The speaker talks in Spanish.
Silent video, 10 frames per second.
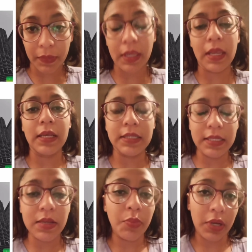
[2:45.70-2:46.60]
que sí
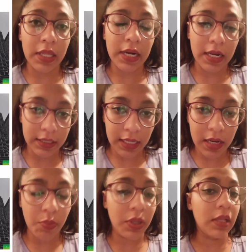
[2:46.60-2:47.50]
se puede realizar y
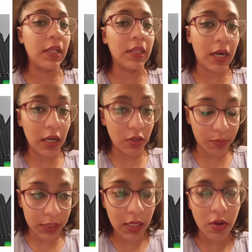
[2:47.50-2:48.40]
pueden entrar al
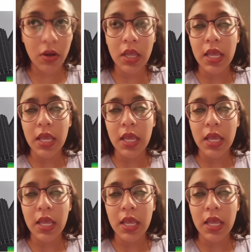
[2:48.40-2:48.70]
domicilio